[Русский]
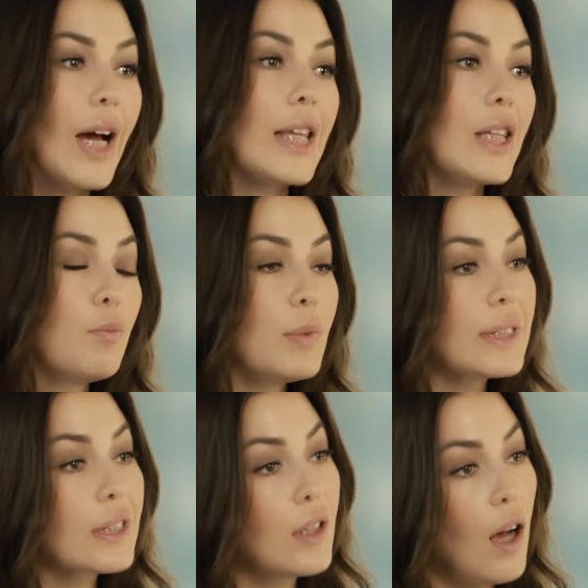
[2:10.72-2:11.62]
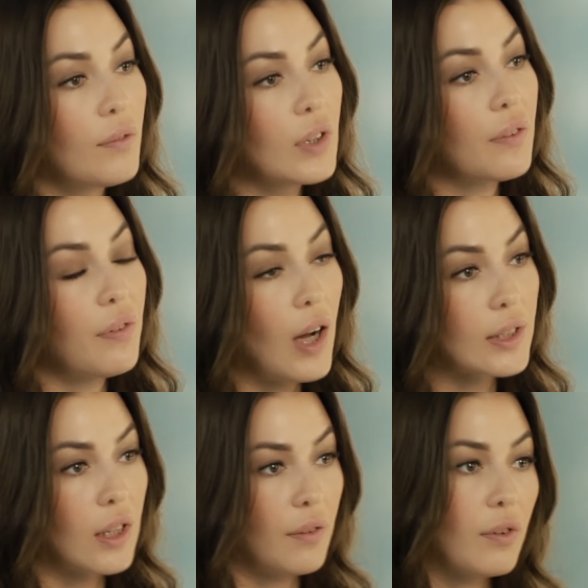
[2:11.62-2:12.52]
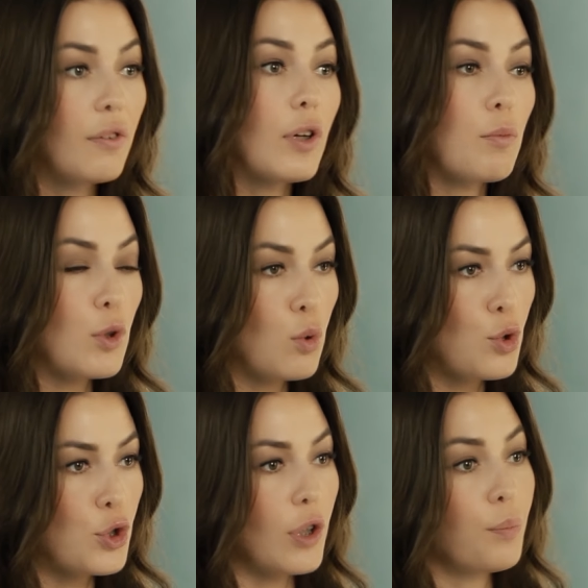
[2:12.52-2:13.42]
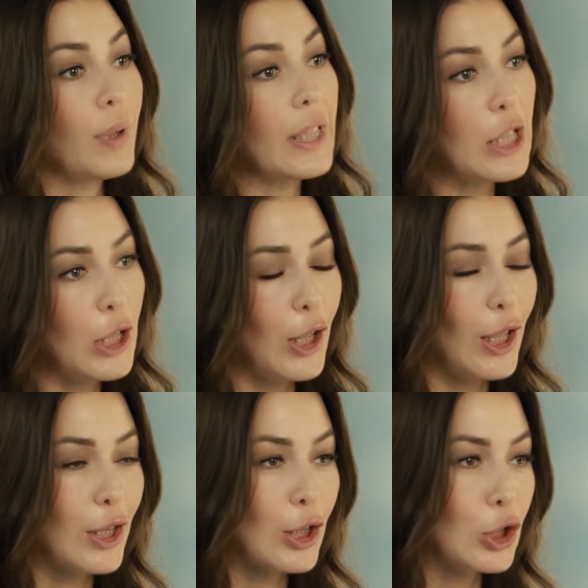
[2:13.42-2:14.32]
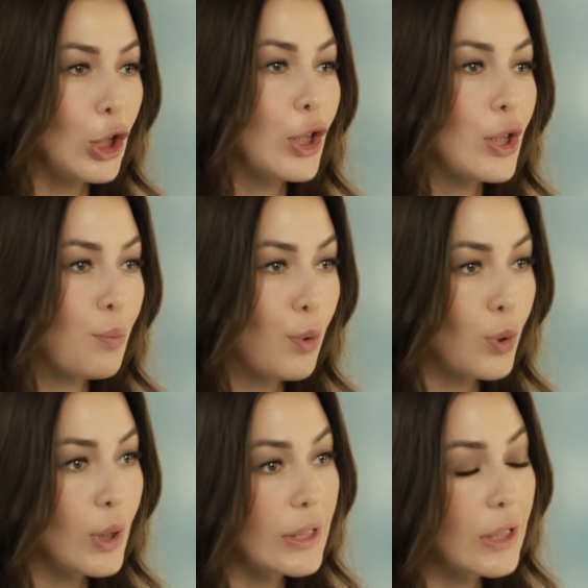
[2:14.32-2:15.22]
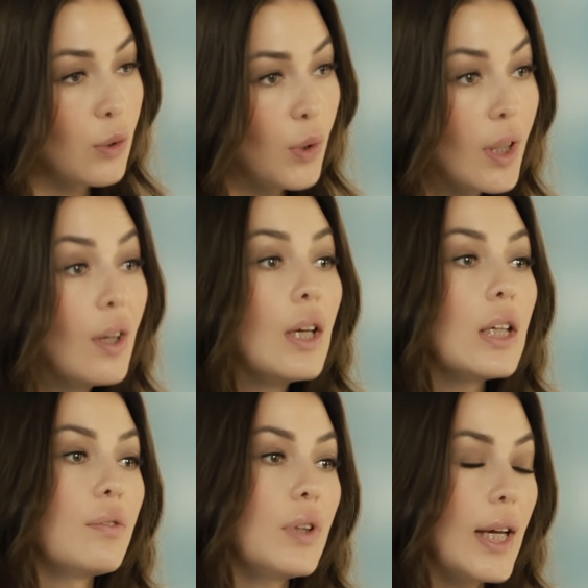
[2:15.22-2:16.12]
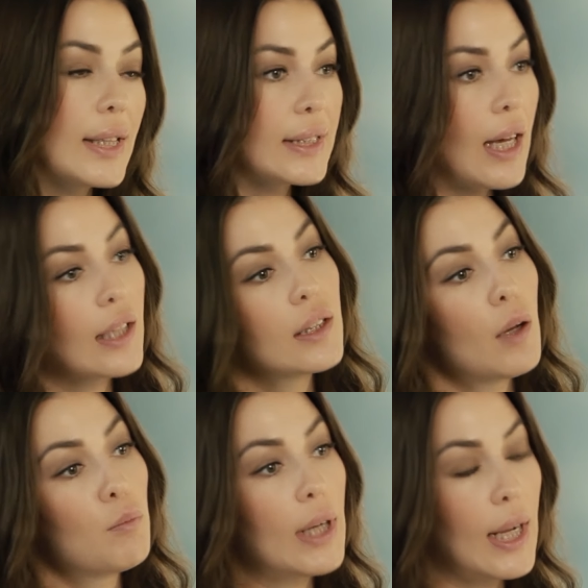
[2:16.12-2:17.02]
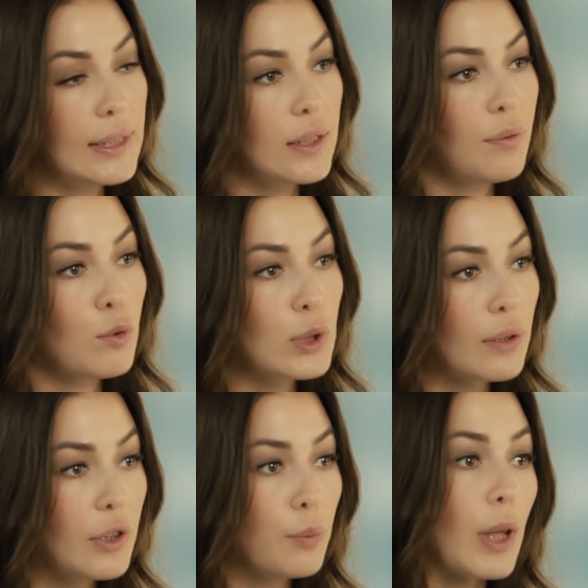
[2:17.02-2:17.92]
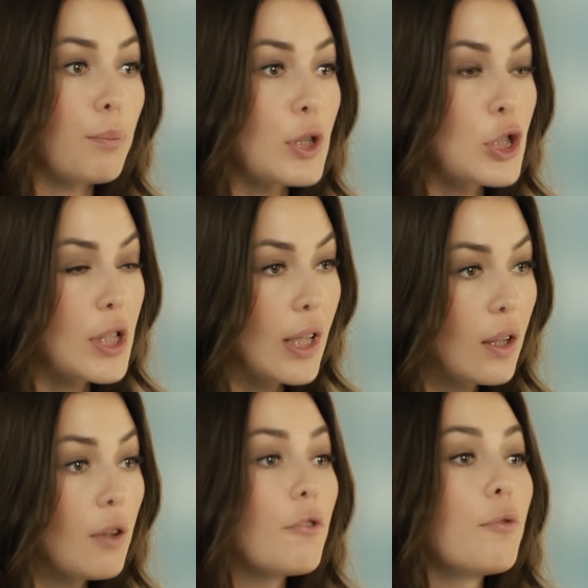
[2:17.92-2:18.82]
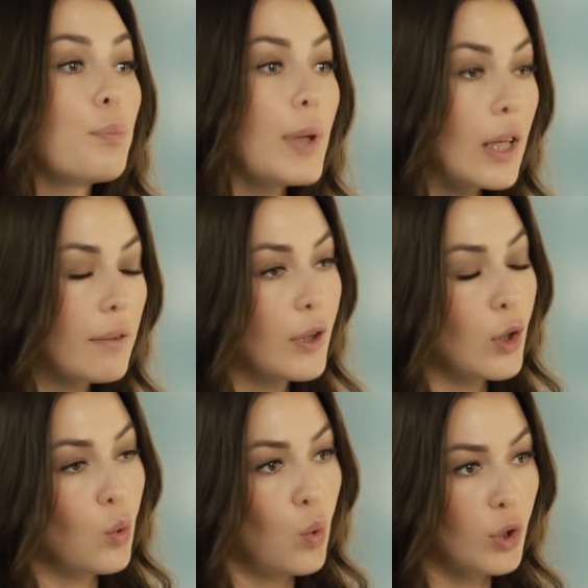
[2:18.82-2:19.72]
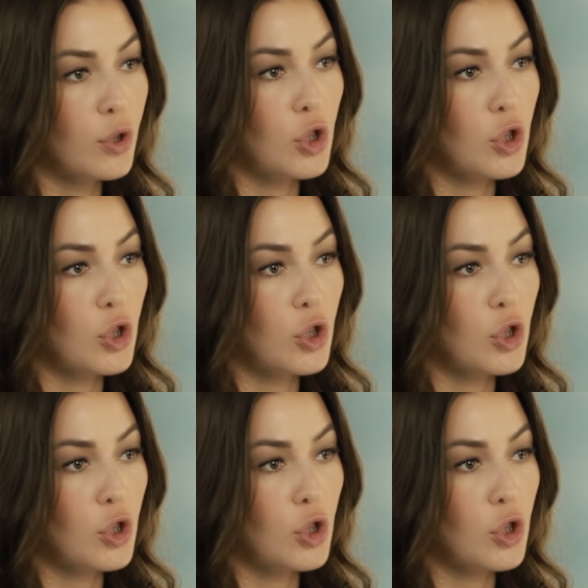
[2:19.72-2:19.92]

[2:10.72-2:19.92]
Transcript: Одним из главных факторов, формирующих плохие отношения ребенка с едой, является однообразие вкусовых предпочтений в первый год